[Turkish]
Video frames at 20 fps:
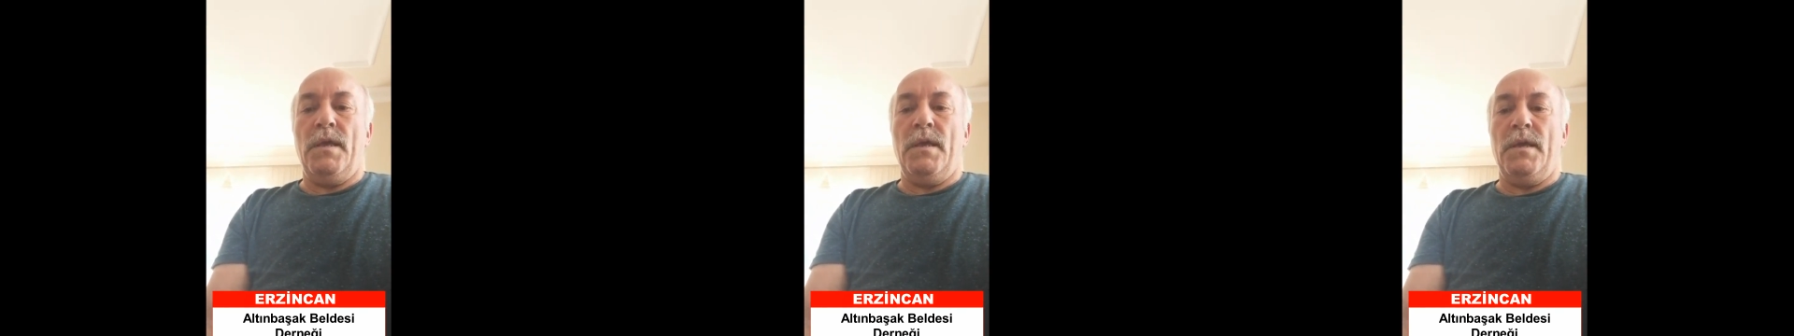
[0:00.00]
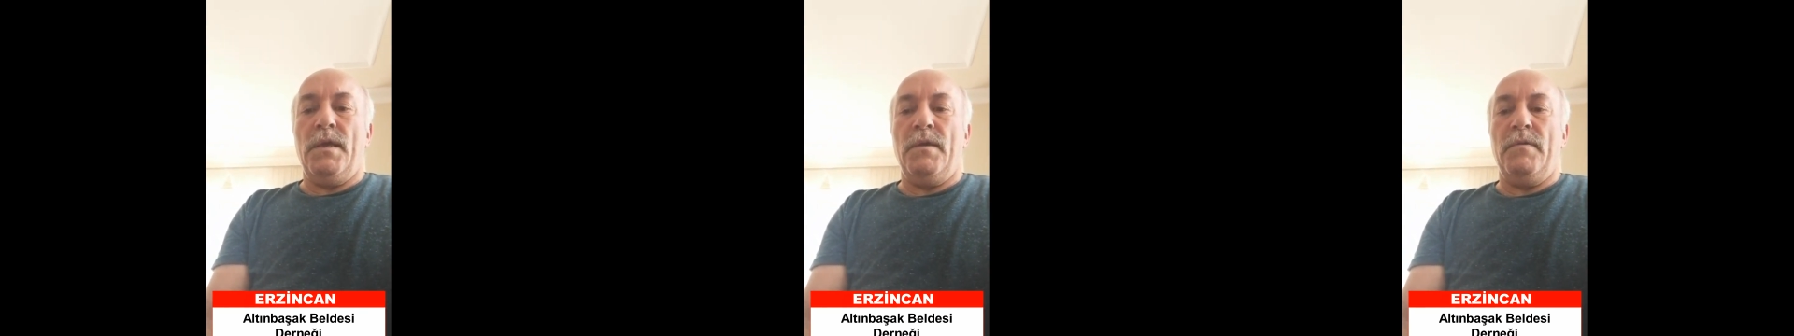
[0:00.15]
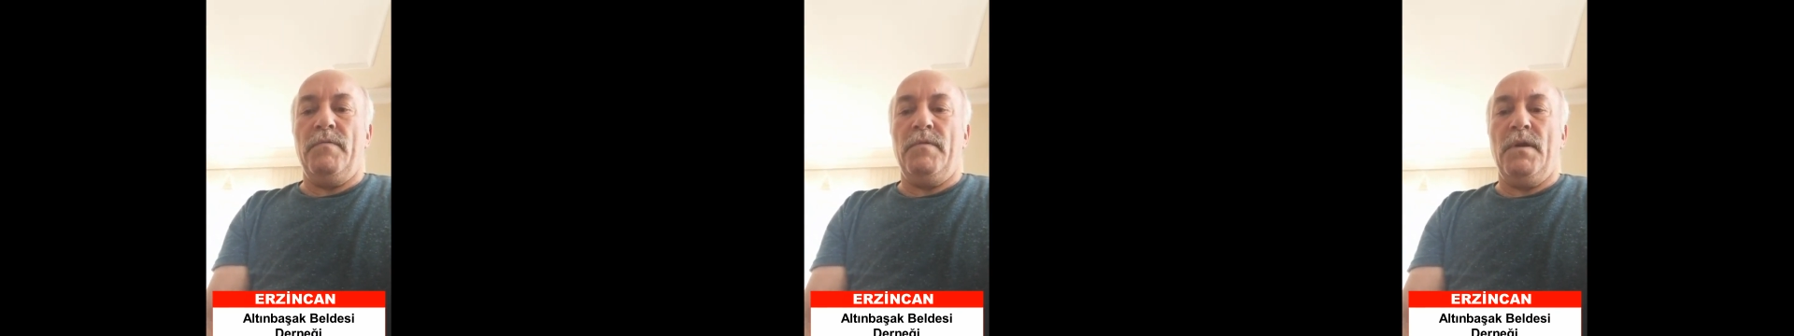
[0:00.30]

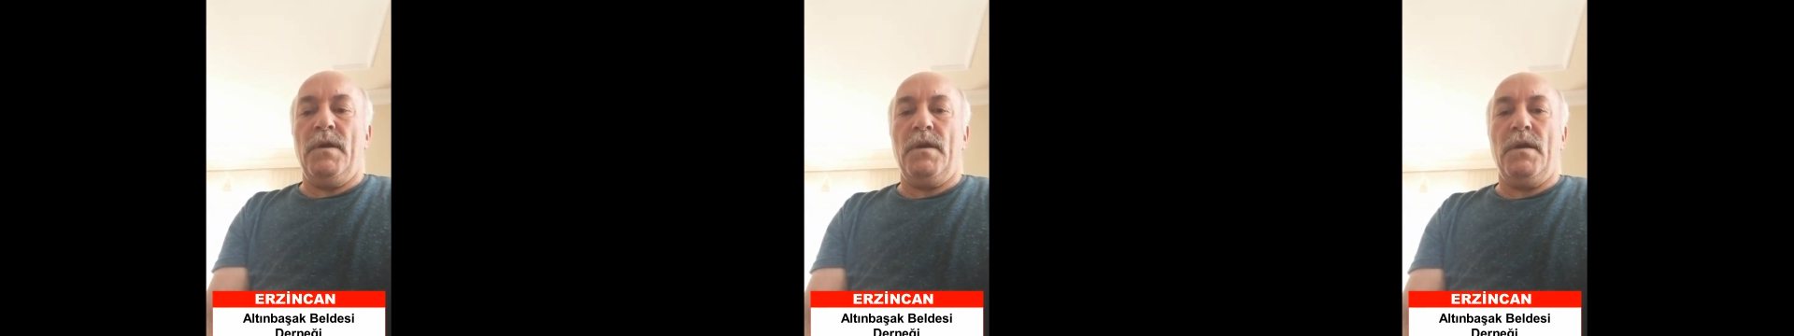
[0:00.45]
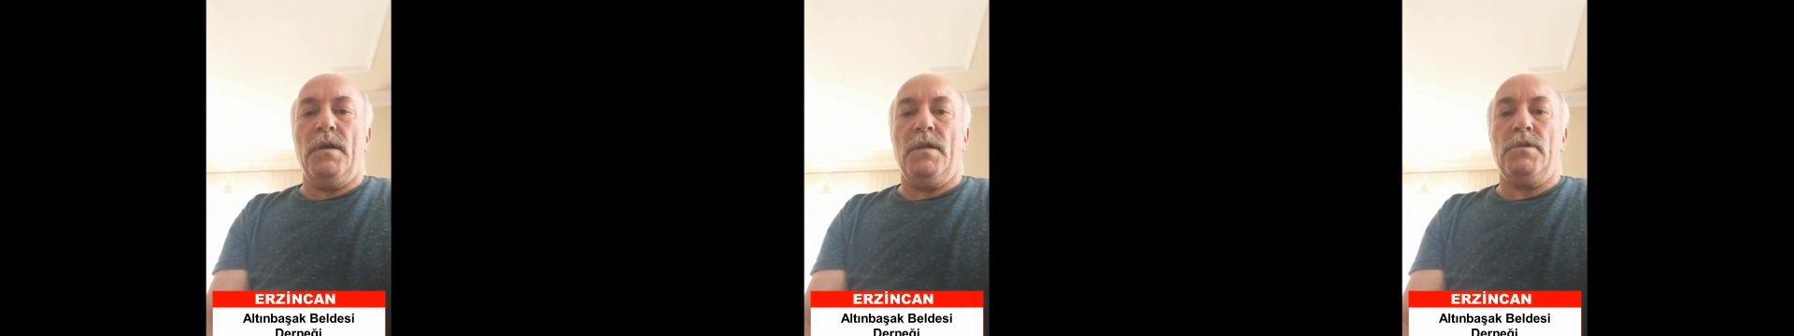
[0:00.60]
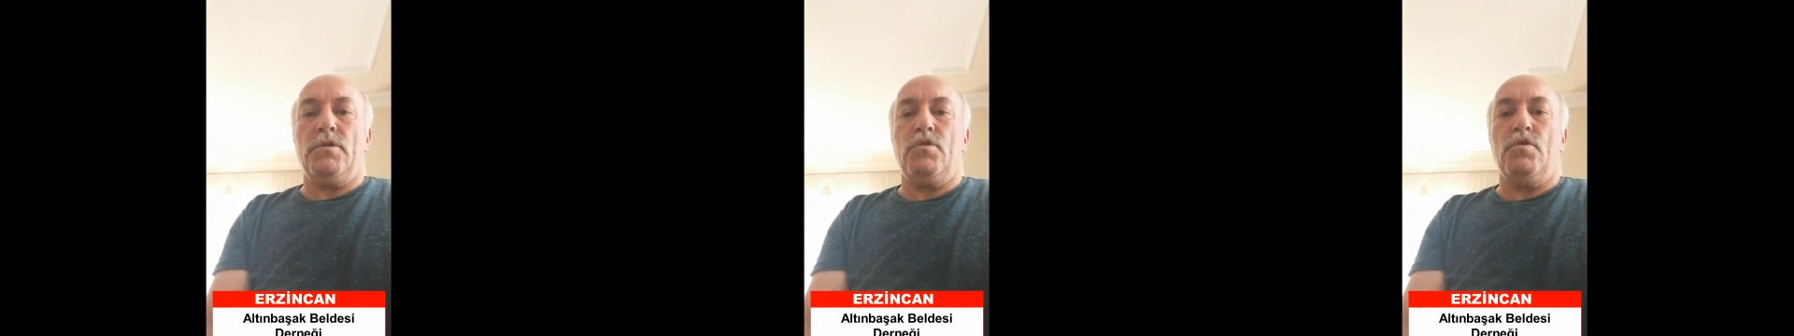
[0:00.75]
evde
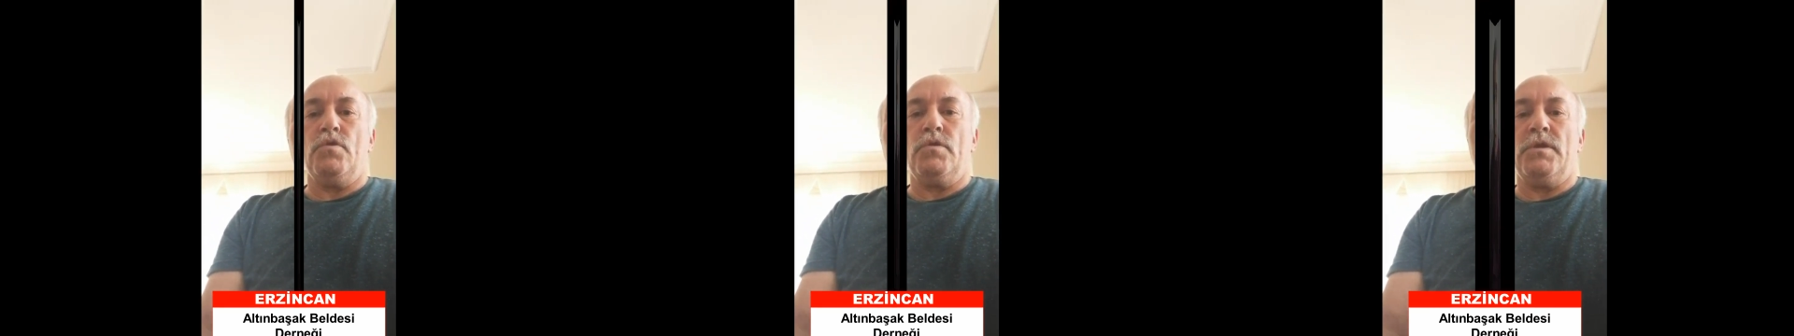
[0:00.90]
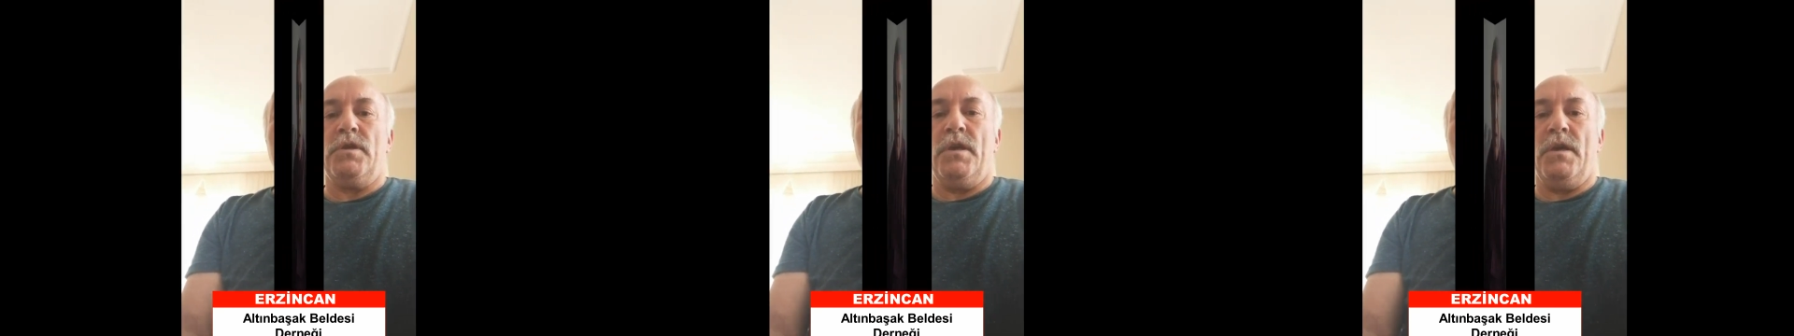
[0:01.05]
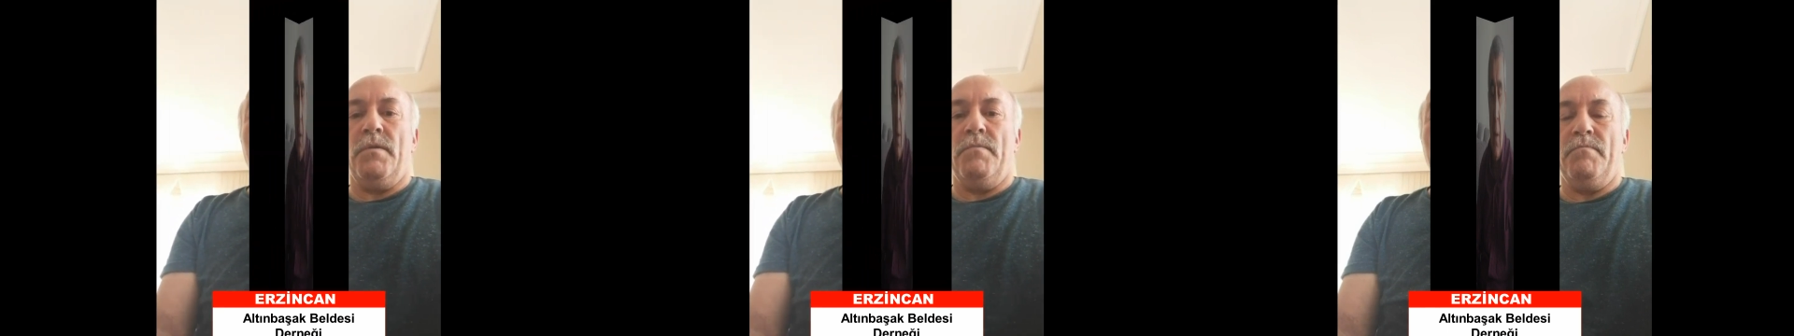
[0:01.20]
kal
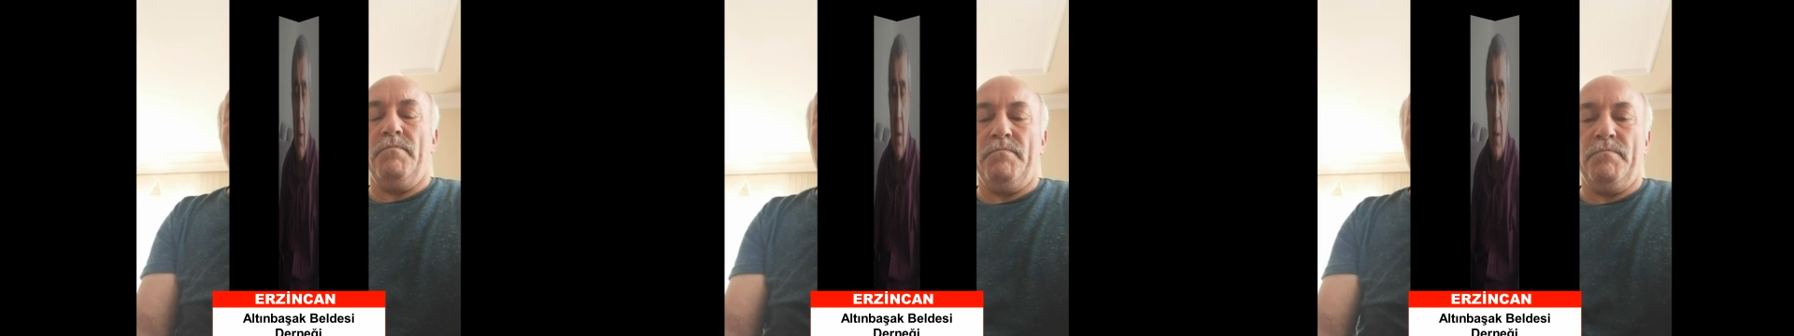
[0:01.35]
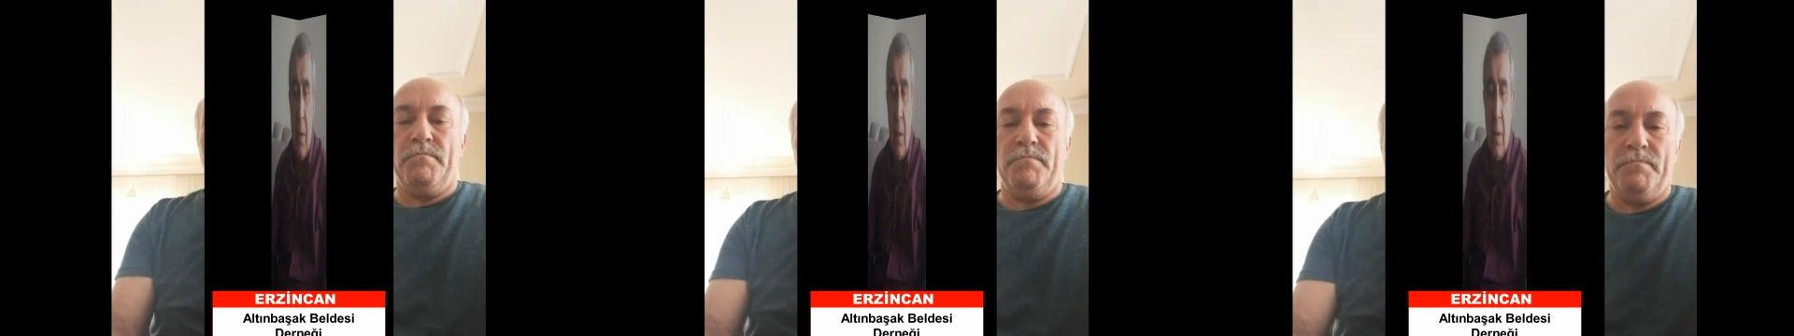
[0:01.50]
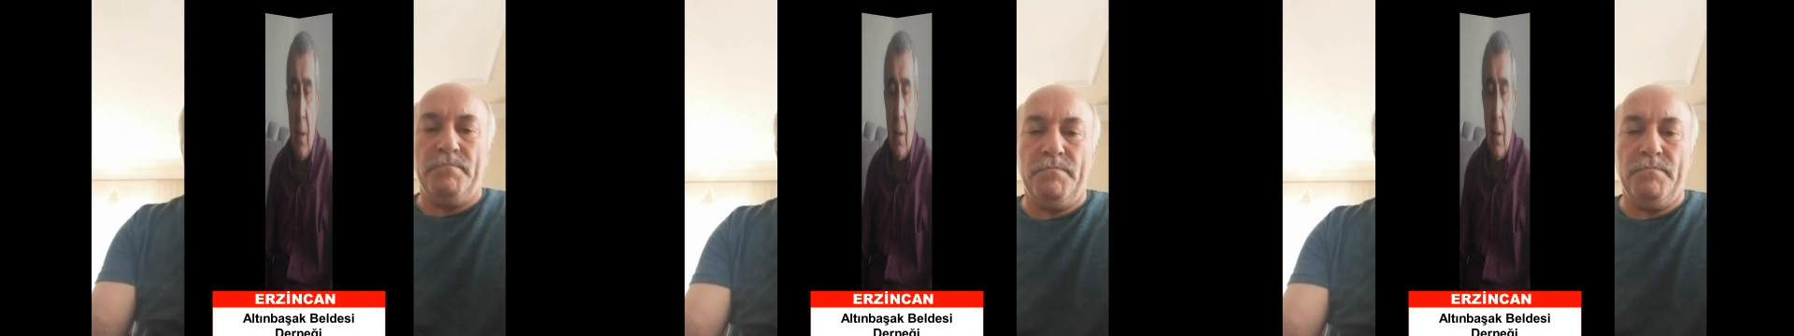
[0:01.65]
Türkiye.